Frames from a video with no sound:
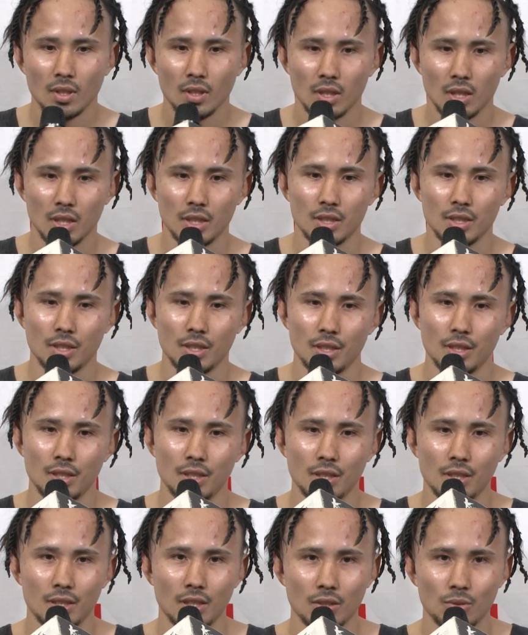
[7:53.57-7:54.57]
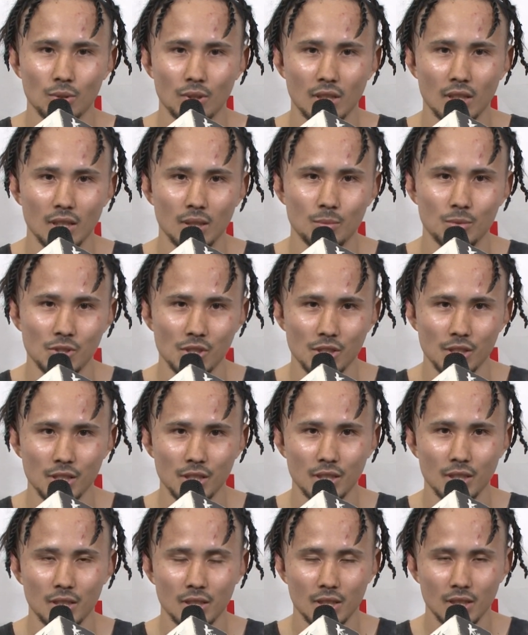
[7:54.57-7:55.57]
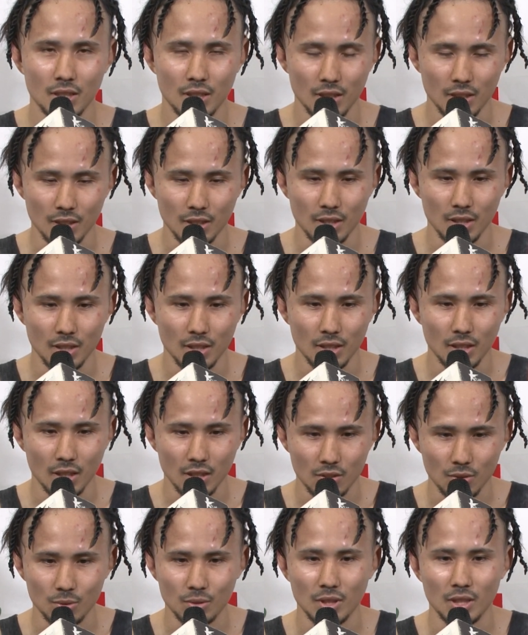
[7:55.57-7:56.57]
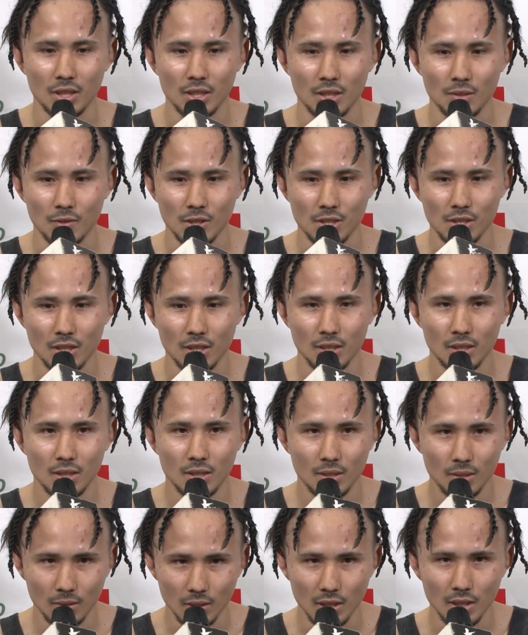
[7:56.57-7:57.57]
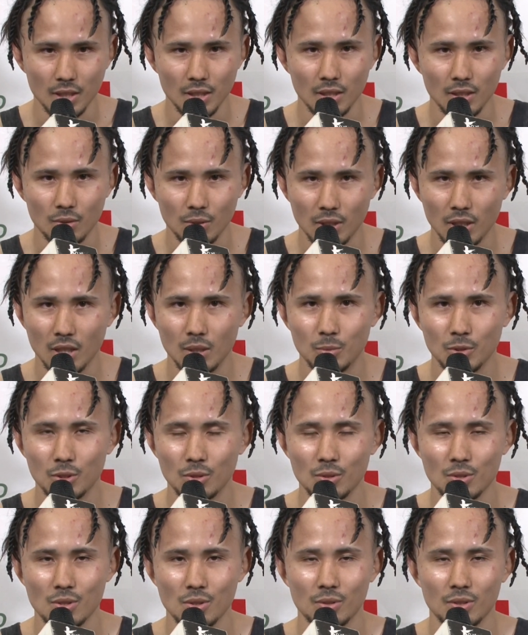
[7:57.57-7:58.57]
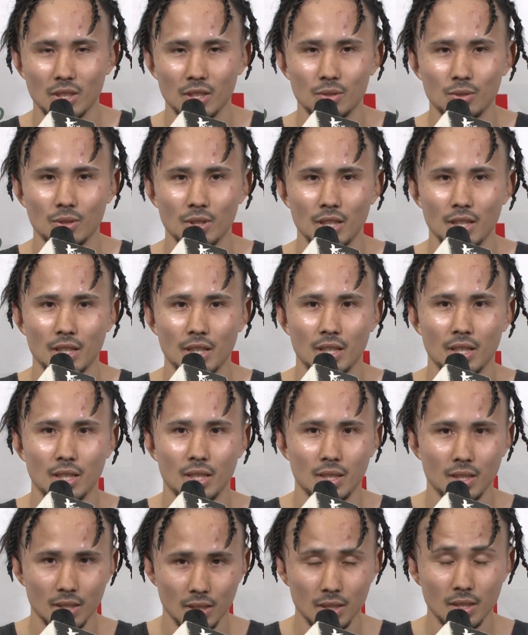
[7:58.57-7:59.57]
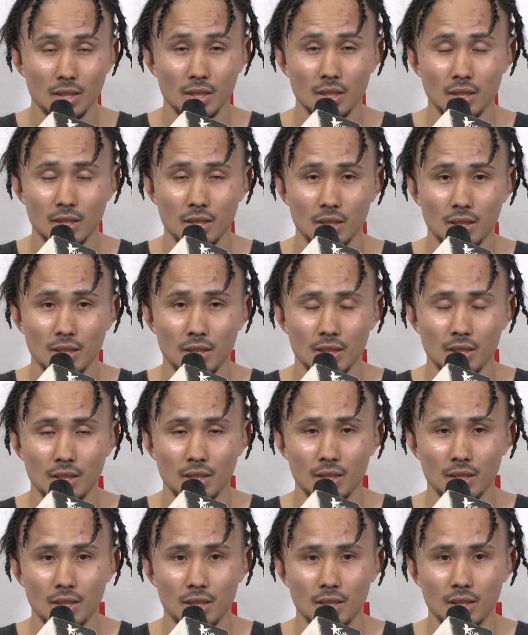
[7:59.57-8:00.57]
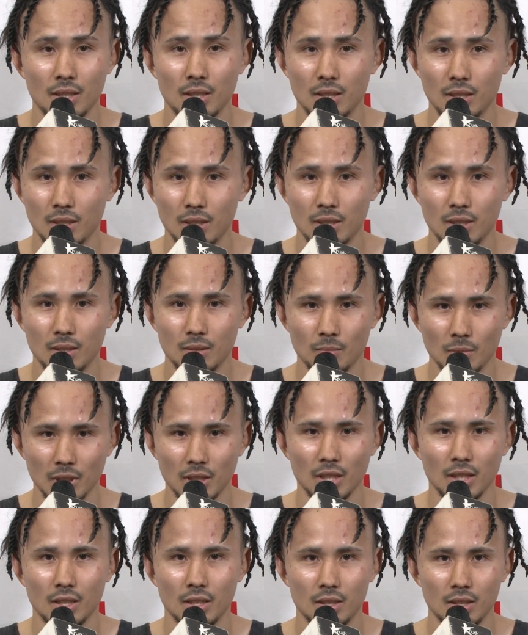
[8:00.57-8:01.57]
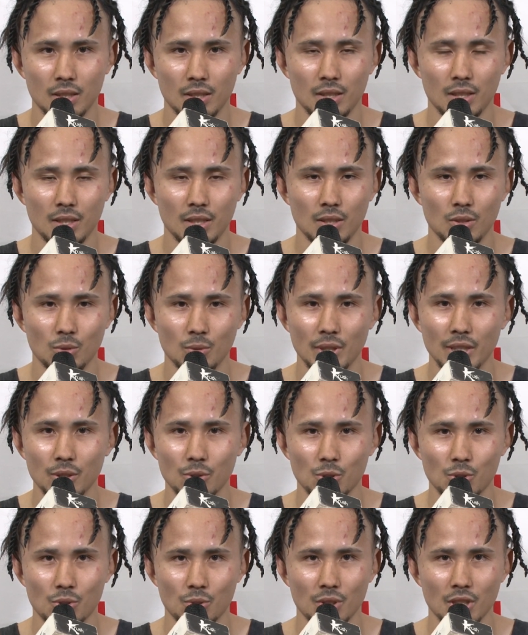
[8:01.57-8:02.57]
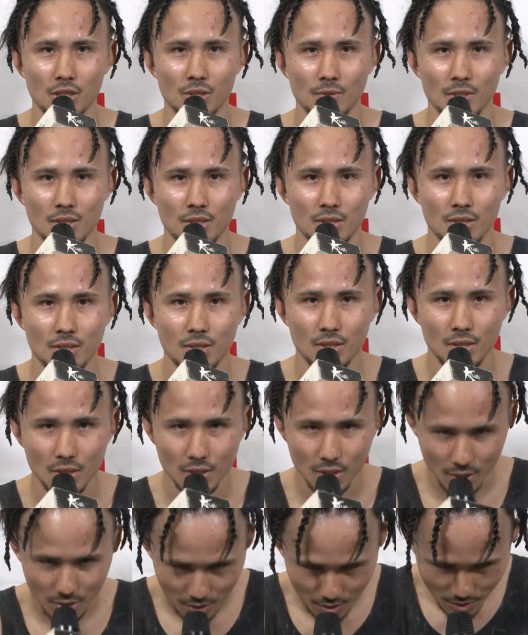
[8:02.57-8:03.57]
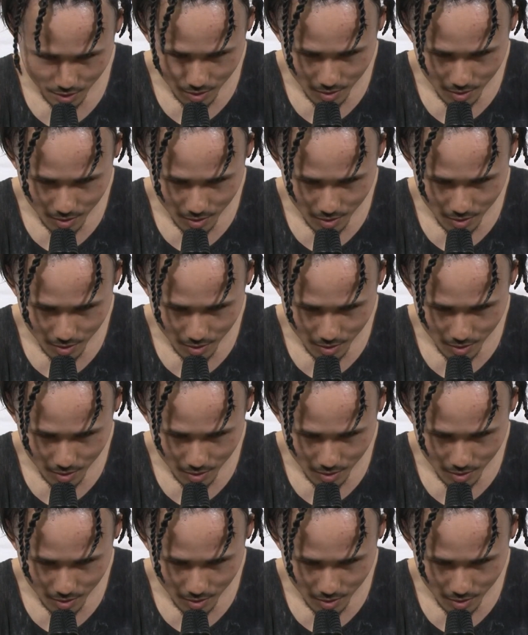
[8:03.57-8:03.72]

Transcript: はい、えー、なんとか無事に、えー、勝つことができました、えー、これからもっと強くなるのでえー、また、え応援よろしくお願いします。